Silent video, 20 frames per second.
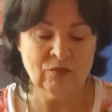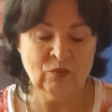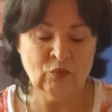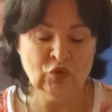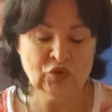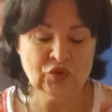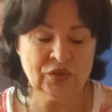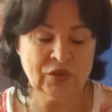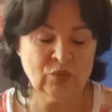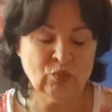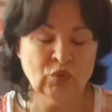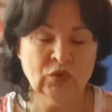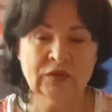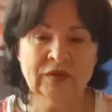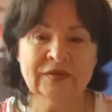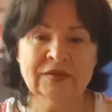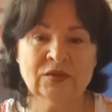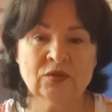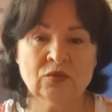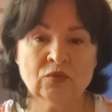может
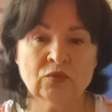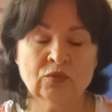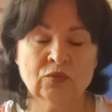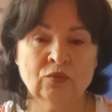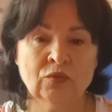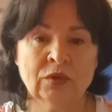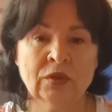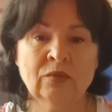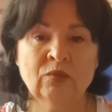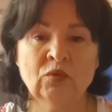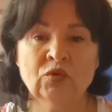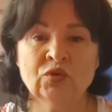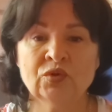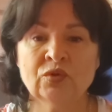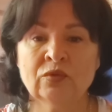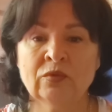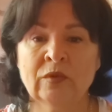работать в структурах, может